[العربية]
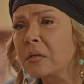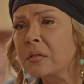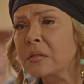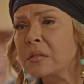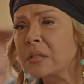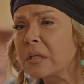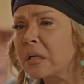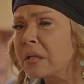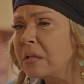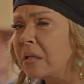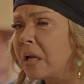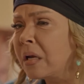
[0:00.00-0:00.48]

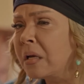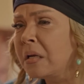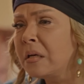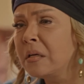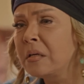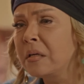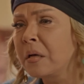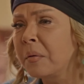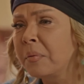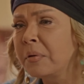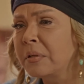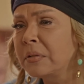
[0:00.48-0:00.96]

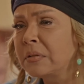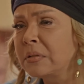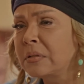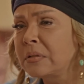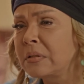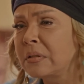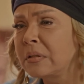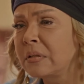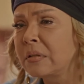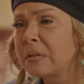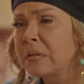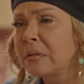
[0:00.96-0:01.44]
صدقيني يا
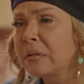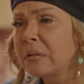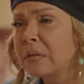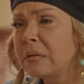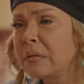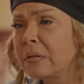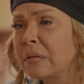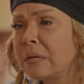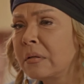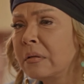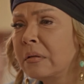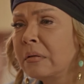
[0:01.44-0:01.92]
بنتي
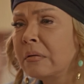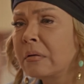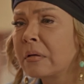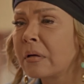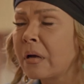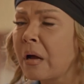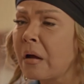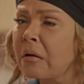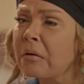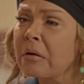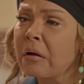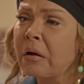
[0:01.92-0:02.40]

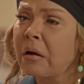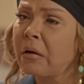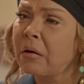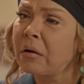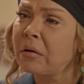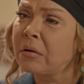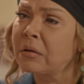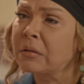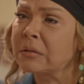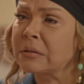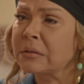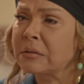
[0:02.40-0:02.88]
أنا
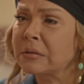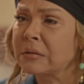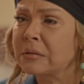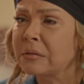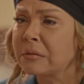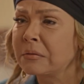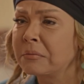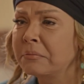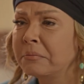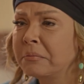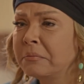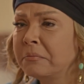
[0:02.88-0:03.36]
خلاص
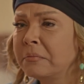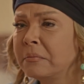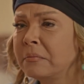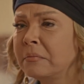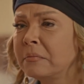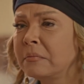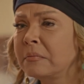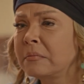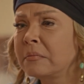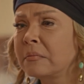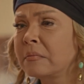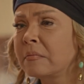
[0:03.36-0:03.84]

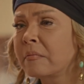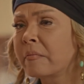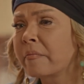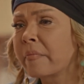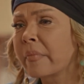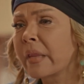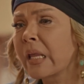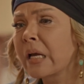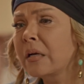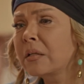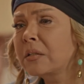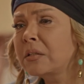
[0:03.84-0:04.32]

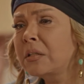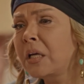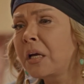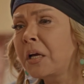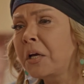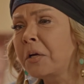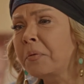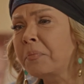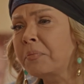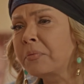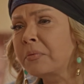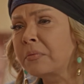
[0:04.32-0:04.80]

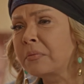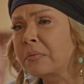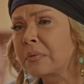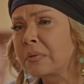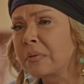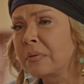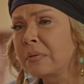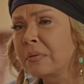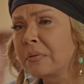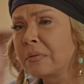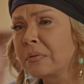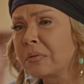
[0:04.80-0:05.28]

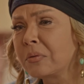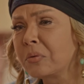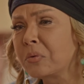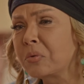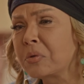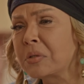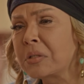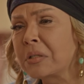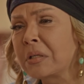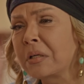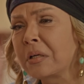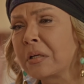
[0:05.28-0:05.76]
تعبت
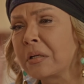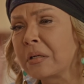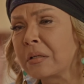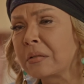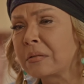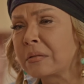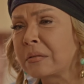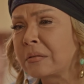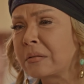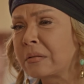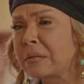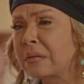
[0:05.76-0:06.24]

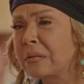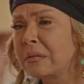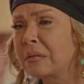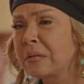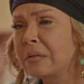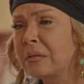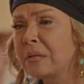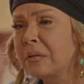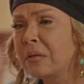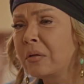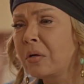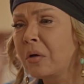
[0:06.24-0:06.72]
وزهقت
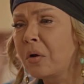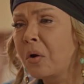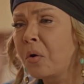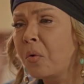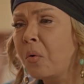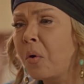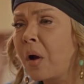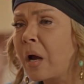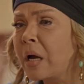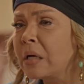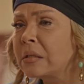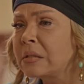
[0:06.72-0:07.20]

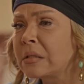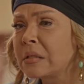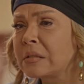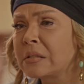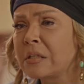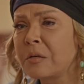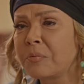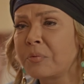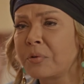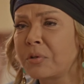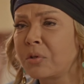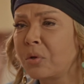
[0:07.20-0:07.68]
وعايزة
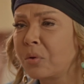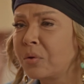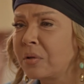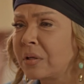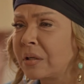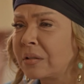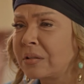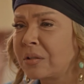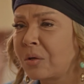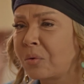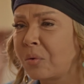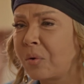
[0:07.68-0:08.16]
أسيب
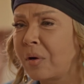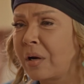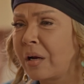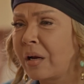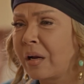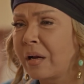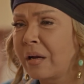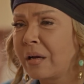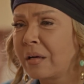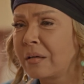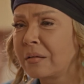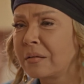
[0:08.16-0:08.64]
الدنيا دي
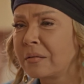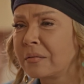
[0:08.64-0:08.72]
كلها